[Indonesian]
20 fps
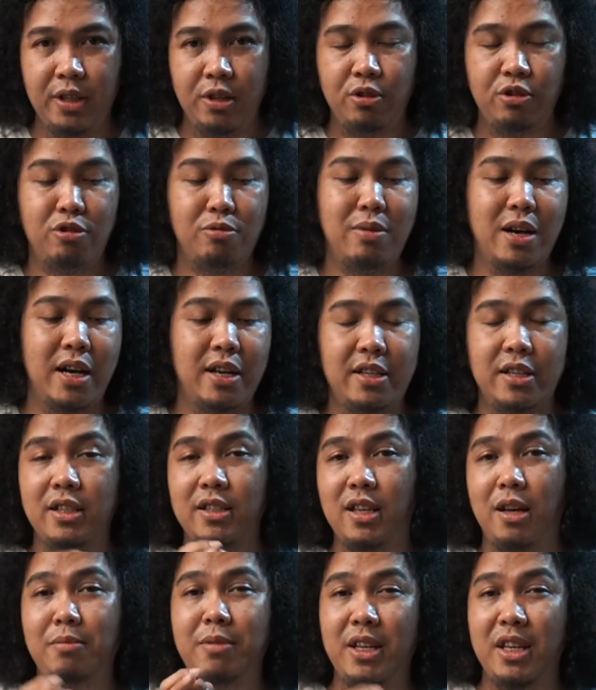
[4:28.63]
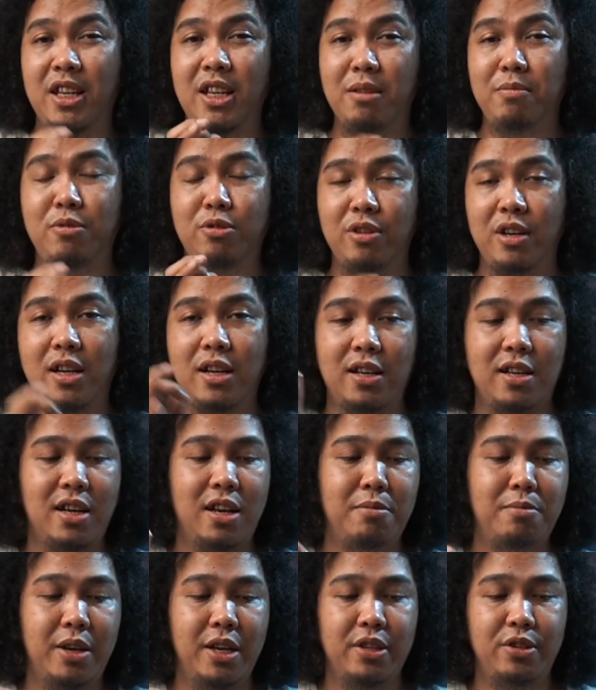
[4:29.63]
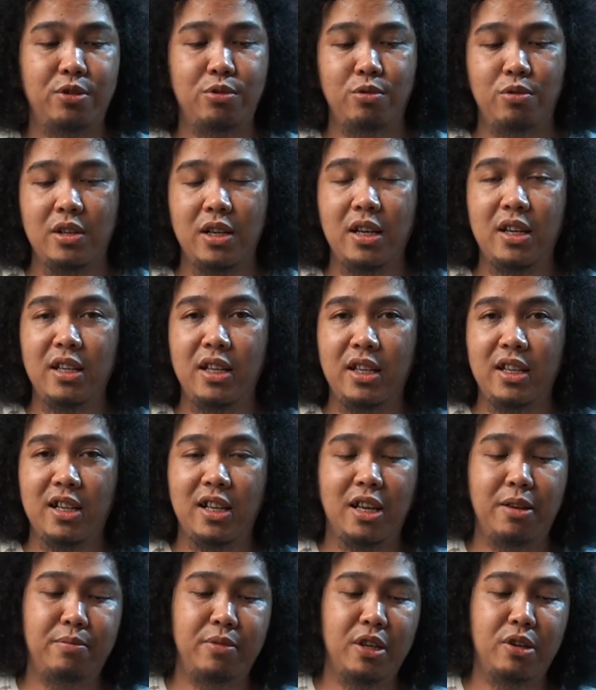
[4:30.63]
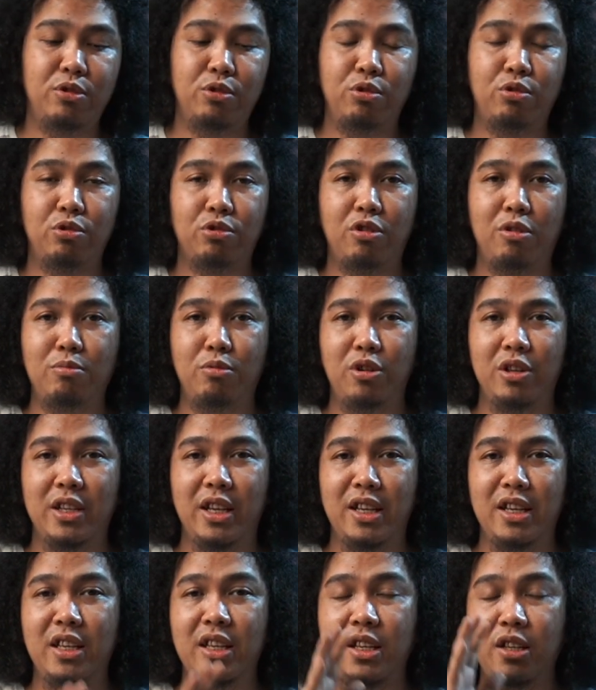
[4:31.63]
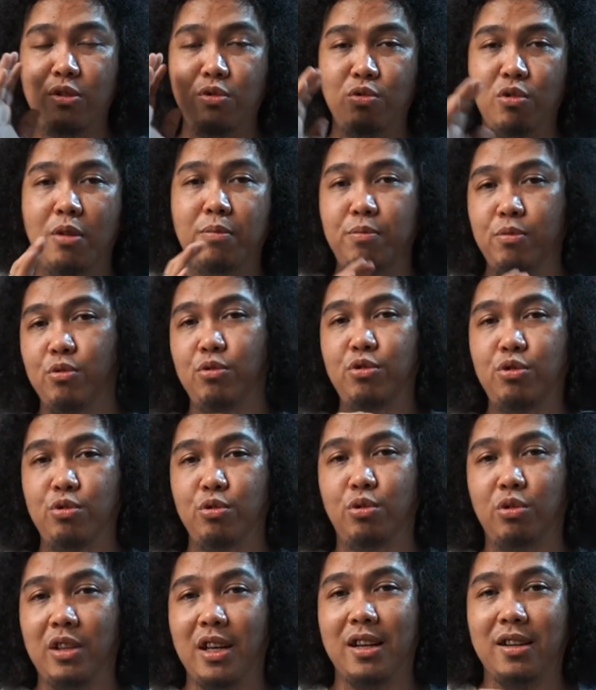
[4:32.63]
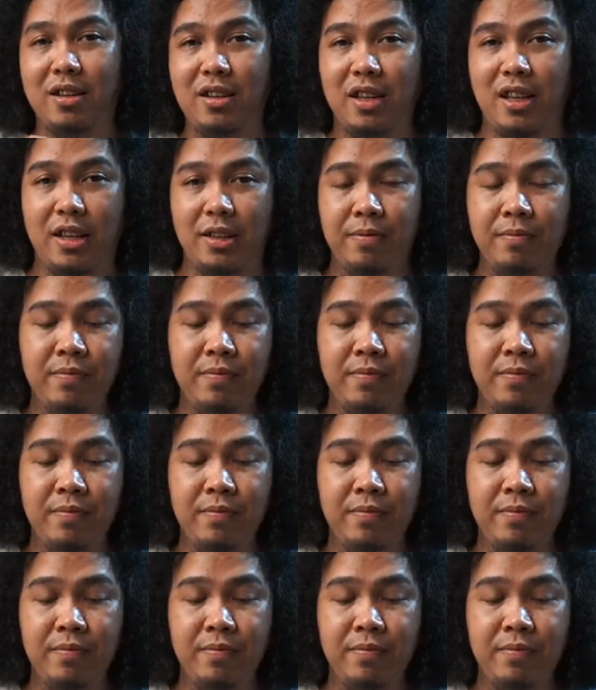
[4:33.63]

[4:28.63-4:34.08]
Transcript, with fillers: Untuk bahannya sama ya dia menggunakan ABS juga. Diklaimnya untuk tombolnya ini 20 juta klik